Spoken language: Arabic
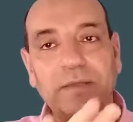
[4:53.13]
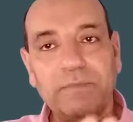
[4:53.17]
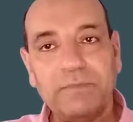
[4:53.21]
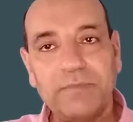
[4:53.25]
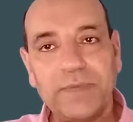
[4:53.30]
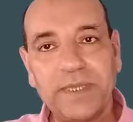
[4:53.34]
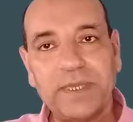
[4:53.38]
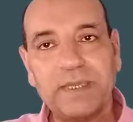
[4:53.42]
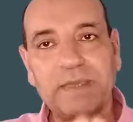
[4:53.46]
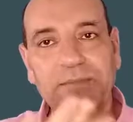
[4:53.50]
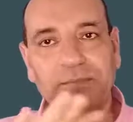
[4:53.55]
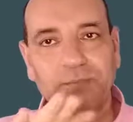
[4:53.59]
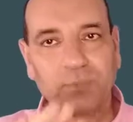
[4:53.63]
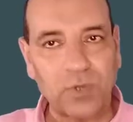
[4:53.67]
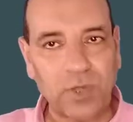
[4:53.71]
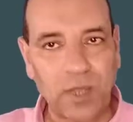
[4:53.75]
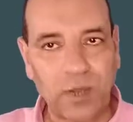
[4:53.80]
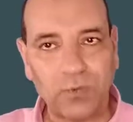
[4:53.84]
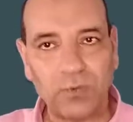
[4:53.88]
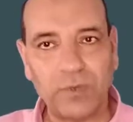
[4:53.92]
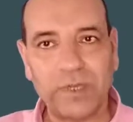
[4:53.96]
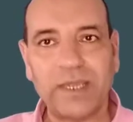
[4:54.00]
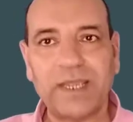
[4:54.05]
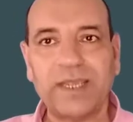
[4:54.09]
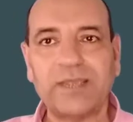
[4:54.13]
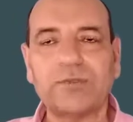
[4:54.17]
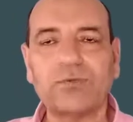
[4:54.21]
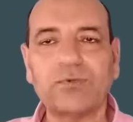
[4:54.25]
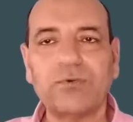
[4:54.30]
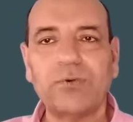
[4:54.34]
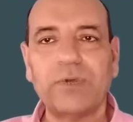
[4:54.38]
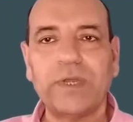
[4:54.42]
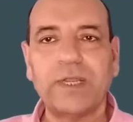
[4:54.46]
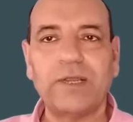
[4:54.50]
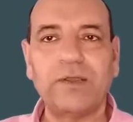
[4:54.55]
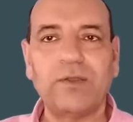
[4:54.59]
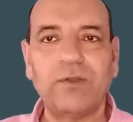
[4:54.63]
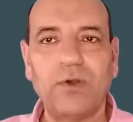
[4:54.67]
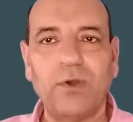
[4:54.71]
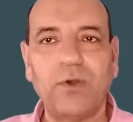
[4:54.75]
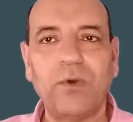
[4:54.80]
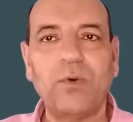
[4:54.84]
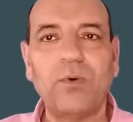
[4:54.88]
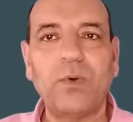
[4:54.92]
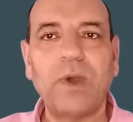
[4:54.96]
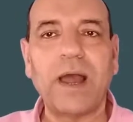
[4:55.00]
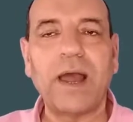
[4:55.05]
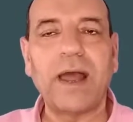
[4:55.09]
بمكوناته اللي
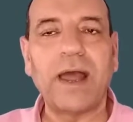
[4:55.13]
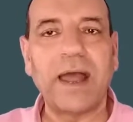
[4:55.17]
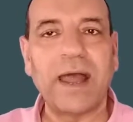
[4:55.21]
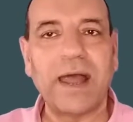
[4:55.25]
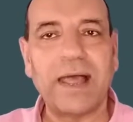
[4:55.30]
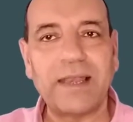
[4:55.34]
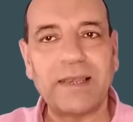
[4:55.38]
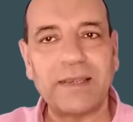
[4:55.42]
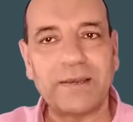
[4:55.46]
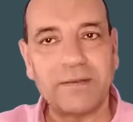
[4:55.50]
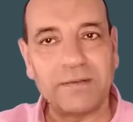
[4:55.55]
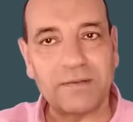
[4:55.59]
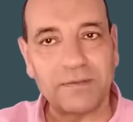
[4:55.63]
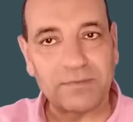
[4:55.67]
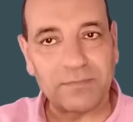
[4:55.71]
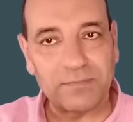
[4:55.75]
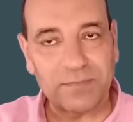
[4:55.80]
هو ال